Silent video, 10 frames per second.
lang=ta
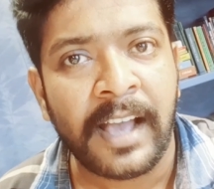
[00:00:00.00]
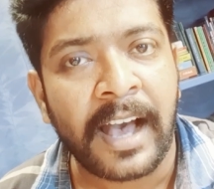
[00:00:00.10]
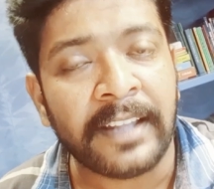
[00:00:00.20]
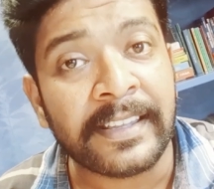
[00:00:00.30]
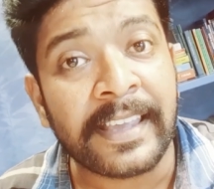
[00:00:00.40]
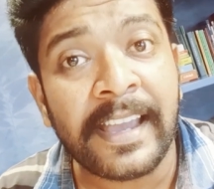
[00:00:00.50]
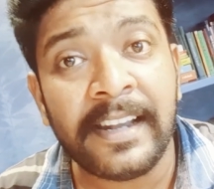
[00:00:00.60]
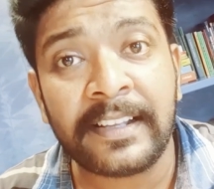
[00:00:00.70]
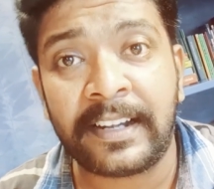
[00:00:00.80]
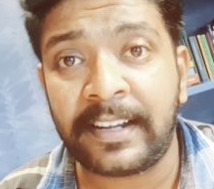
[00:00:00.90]
அந்த
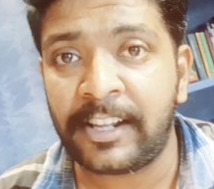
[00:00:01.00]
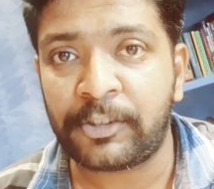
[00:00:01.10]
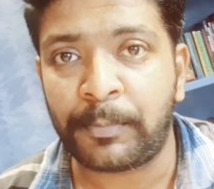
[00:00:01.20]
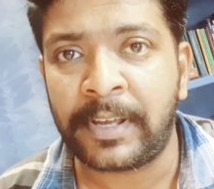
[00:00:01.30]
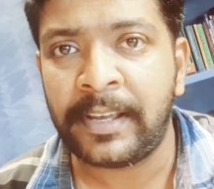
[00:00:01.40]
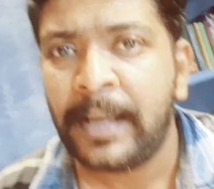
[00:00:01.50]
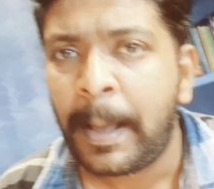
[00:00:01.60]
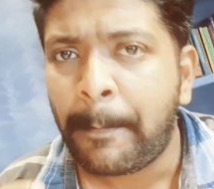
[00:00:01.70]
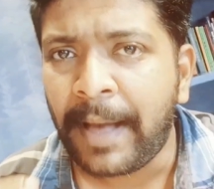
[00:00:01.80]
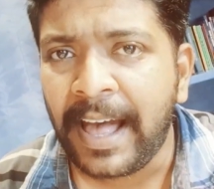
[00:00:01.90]
ஏழு கிரைட்டீரியாஸுமே
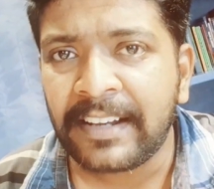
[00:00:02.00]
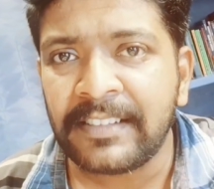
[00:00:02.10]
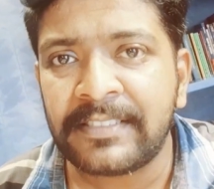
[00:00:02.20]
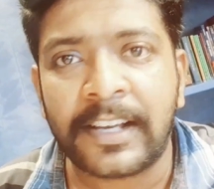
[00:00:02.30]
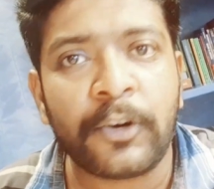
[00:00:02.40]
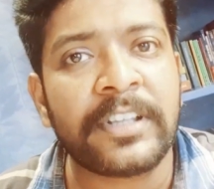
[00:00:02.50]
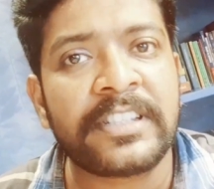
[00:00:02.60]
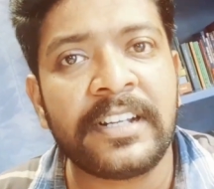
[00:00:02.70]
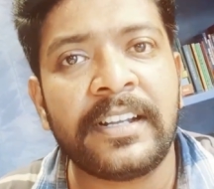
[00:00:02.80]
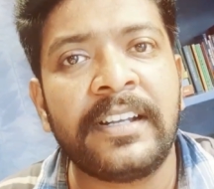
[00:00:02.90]
பேரண்ட்ஸ் தங்களோட
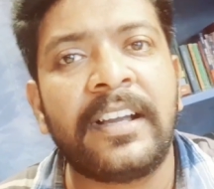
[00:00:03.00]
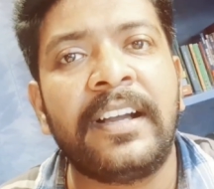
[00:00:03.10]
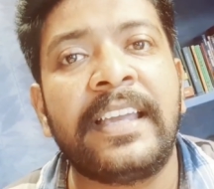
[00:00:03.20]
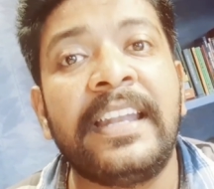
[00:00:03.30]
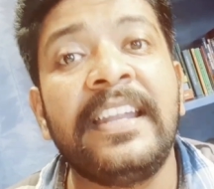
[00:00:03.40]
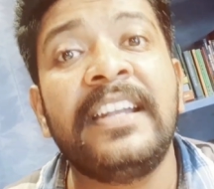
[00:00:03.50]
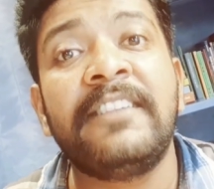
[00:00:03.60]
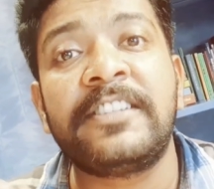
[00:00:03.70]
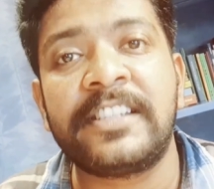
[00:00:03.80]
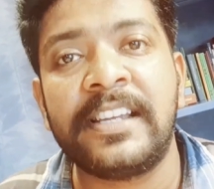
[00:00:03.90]
சில்ட்ரனுக்காக என்னென்ன
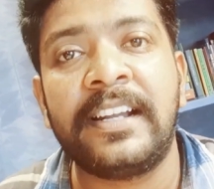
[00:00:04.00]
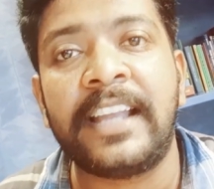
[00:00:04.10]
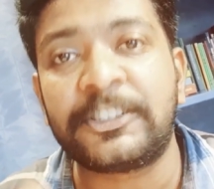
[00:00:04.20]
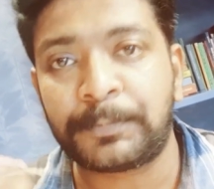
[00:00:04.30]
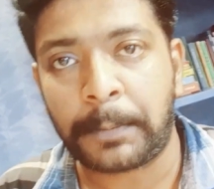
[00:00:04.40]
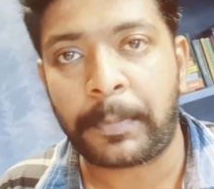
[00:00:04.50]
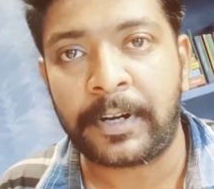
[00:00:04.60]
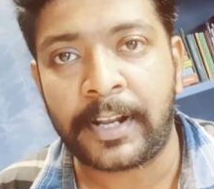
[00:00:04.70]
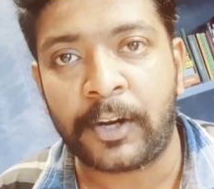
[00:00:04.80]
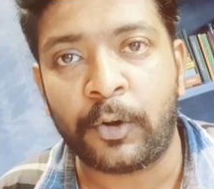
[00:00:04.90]
விஷயங்கள் எக்ஸ்பெக்ட்
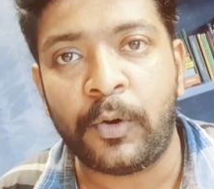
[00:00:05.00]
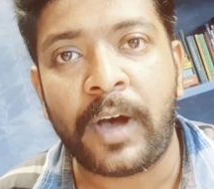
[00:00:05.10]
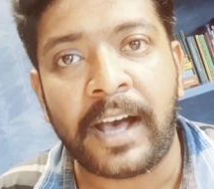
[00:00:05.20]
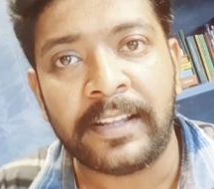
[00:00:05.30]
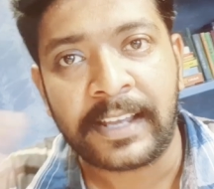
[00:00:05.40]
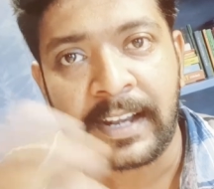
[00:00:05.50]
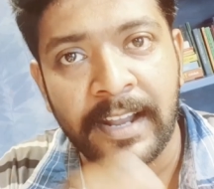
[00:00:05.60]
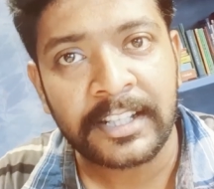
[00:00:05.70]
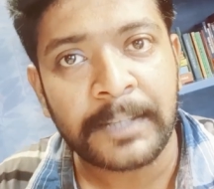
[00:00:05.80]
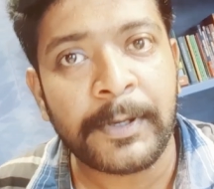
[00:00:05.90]
பண்ணுறாங்களோ அது
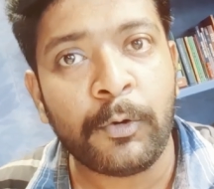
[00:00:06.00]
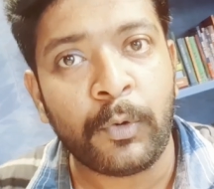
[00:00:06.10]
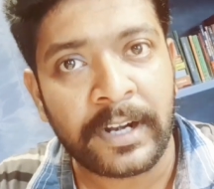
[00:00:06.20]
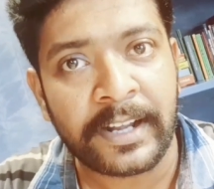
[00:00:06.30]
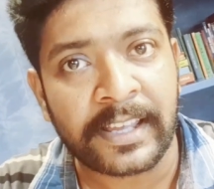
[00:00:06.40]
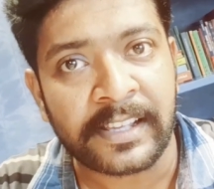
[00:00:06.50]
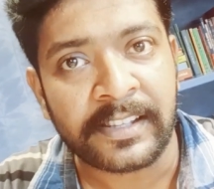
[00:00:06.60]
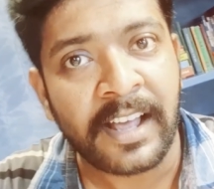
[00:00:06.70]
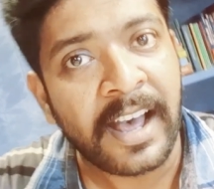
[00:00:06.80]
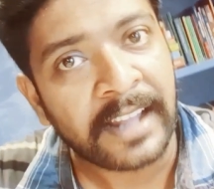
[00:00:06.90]
எல்லாத்தையுமே உள்ளடக்கியது
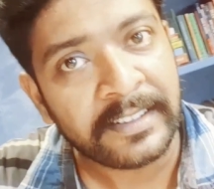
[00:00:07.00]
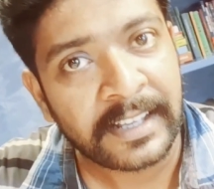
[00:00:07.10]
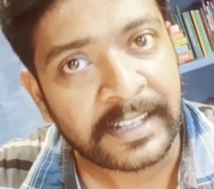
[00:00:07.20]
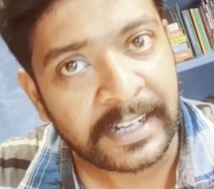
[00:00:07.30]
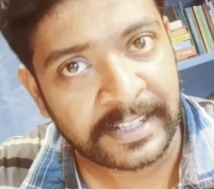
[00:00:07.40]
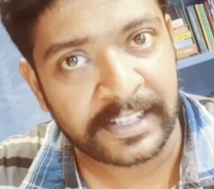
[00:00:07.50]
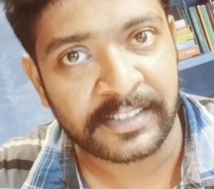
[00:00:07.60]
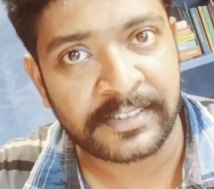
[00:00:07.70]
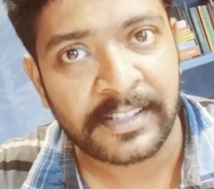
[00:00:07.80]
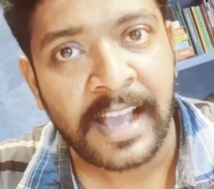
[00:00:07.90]
தான் அந்த
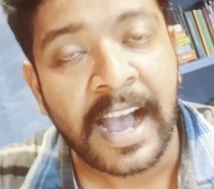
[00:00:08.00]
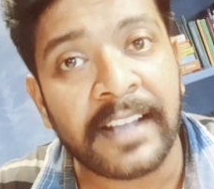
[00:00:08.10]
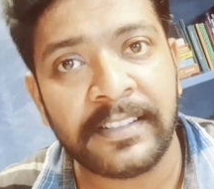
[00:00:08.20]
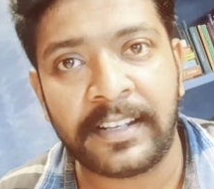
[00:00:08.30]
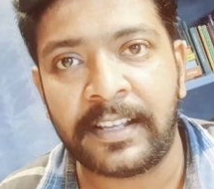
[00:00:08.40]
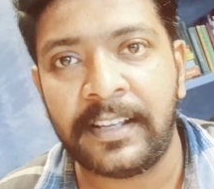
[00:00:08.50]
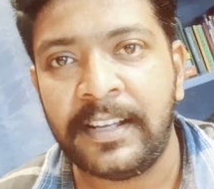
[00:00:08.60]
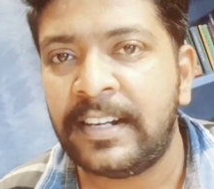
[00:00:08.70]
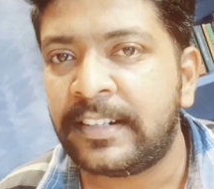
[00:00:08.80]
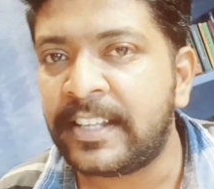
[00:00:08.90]
க்ரைட்டீரியாஸ் அதில்
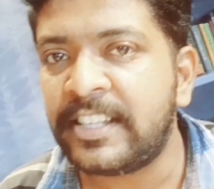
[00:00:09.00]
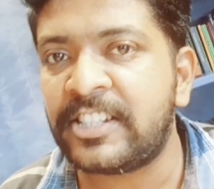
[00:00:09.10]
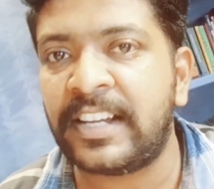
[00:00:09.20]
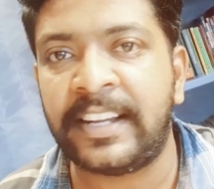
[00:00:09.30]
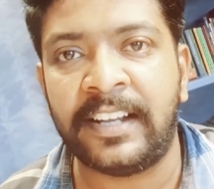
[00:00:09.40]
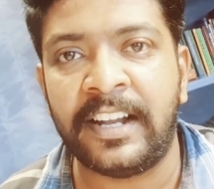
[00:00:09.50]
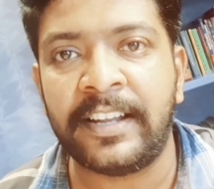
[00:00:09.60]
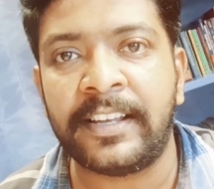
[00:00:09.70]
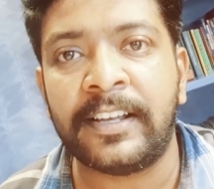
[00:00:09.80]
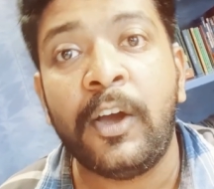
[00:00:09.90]
டீச்சிங் அண்ட்
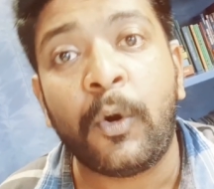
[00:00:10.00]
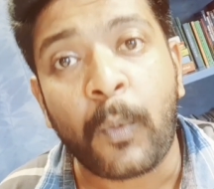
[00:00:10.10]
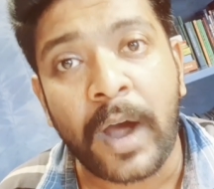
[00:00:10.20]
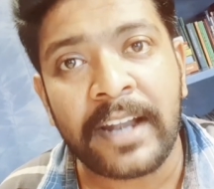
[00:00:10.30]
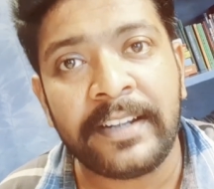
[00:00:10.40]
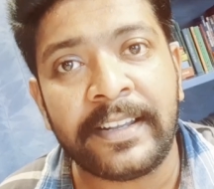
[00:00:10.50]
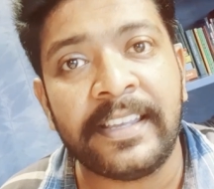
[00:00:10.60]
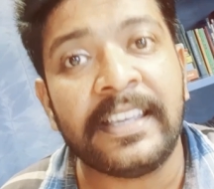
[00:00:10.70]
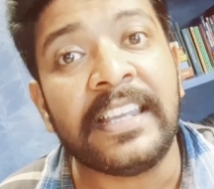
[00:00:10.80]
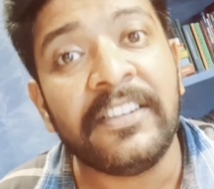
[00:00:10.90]
லேர்னிங் குவாலிட்டி
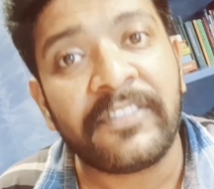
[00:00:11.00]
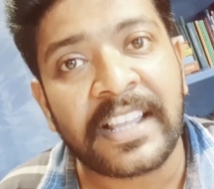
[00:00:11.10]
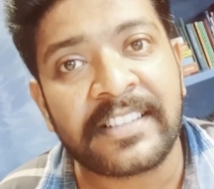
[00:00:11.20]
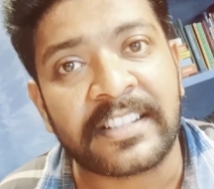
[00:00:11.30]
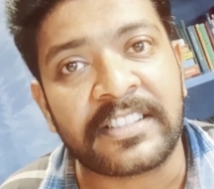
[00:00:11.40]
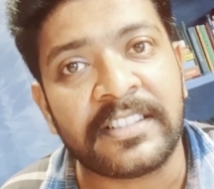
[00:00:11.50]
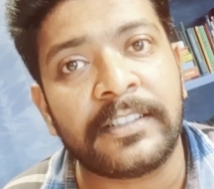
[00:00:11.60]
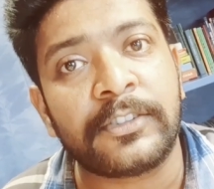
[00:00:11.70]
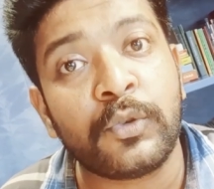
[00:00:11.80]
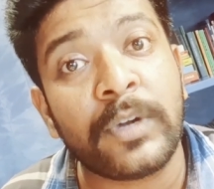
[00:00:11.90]
இன்ஃப்ராஸ்ட்ரக்சர்
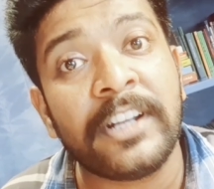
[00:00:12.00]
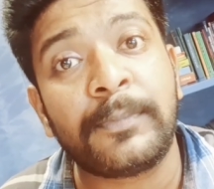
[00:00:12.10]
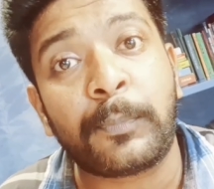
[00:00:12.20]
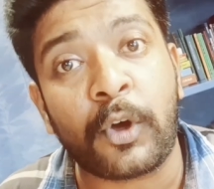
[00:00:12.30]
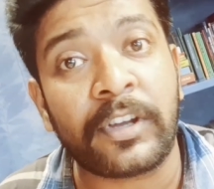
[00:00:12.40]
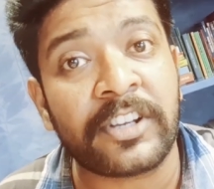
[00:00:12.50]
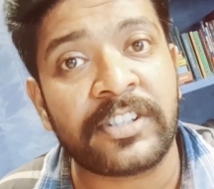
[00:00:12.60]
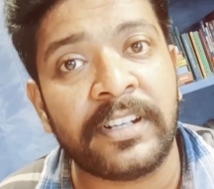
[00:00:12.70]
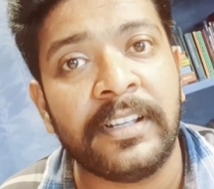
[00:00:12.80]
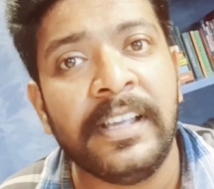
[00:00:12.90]
ஸ்டூடெண்ட்ஸ்
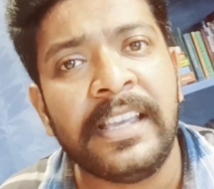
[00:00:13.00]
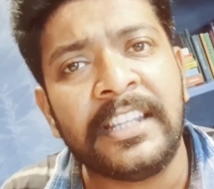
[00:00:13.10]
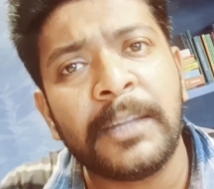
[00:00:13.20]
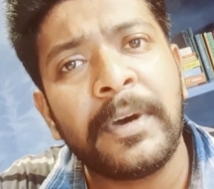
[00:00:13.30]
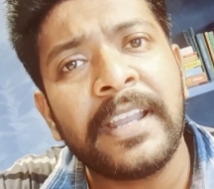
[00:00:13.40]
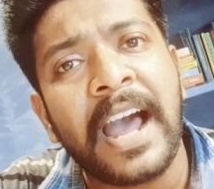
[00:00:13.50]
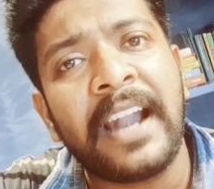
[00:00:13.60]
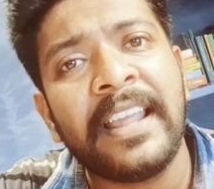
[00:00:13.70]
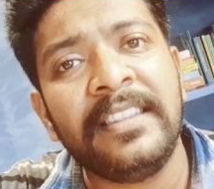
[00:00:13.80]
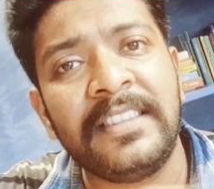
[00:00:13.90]
ப்ராக்ரஷன் இந்த மாதிரி
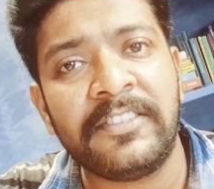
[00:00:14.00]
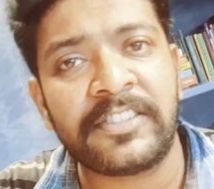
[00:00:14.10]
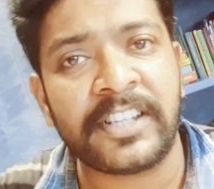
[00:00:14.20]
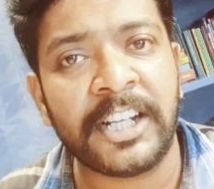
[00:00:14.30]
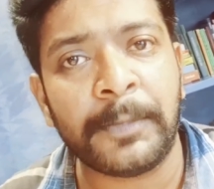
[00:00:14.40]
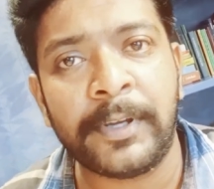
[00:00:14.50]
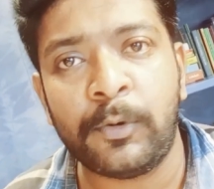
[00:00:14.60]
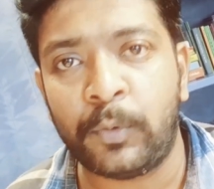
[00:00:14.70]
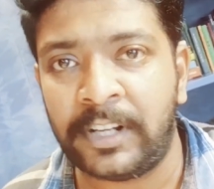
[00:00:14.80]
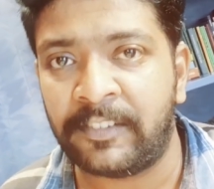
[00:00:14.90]
அனைத்து விஷயங்களுமே
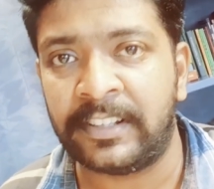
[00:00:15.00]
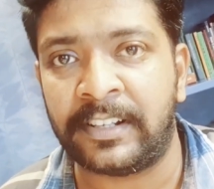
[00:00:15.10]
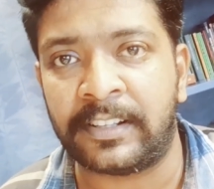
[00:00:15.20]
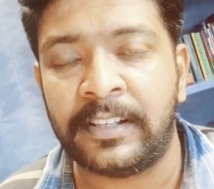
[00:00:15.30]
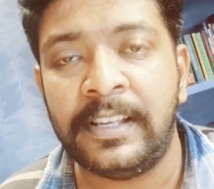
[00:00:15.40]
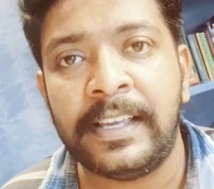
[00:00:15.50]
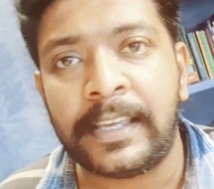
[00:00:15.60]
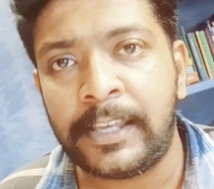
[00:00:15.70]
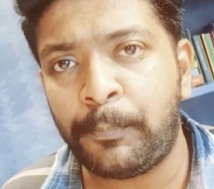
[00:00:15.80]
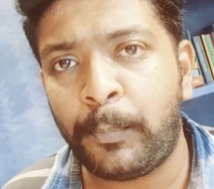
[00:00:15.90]
உள்ளே வந்துடுது
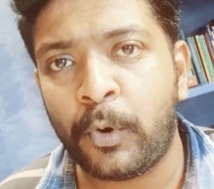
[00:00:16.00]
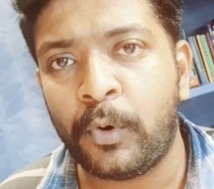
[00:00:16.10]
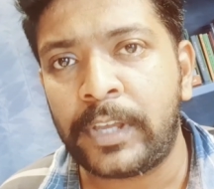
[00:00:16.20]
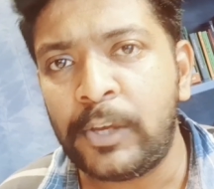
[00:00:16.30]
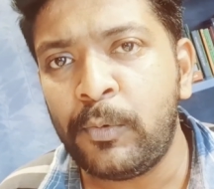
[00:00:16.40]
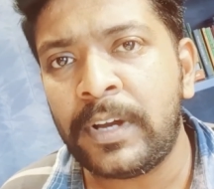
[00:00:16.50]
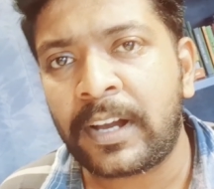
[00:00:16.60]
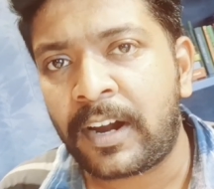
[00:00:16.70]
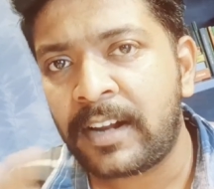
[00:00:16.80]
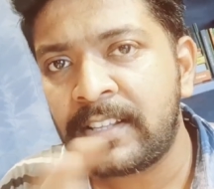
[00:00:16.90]
இப்போது இவங்க
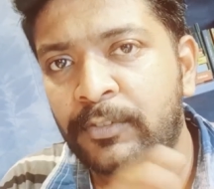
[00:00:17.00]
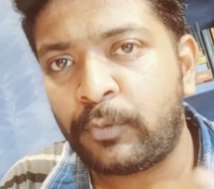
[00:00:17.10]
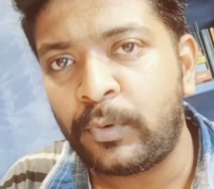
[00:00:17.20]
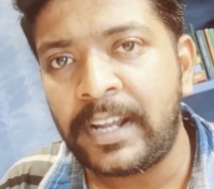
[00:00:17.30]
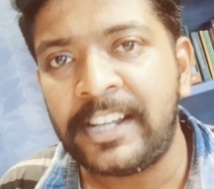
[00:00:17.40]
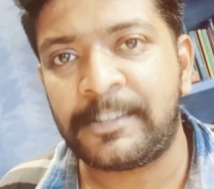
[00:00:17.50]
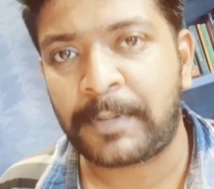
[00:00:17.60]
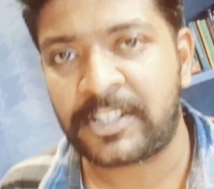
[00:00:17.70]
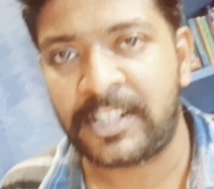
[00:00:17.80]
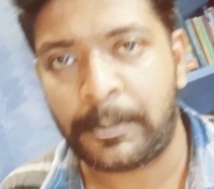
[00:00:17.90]
காலேஜஸ் ஃபுல்லாக
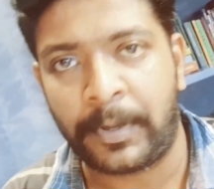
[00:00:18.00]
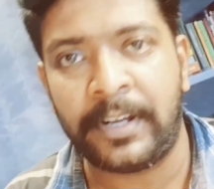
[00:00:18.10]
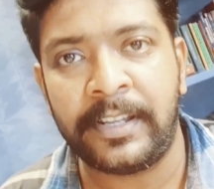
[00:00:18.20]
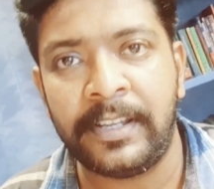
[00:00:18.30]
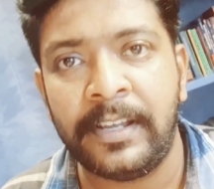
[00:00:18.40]
இன்ஸ்பெக்ஷன் பண்ணி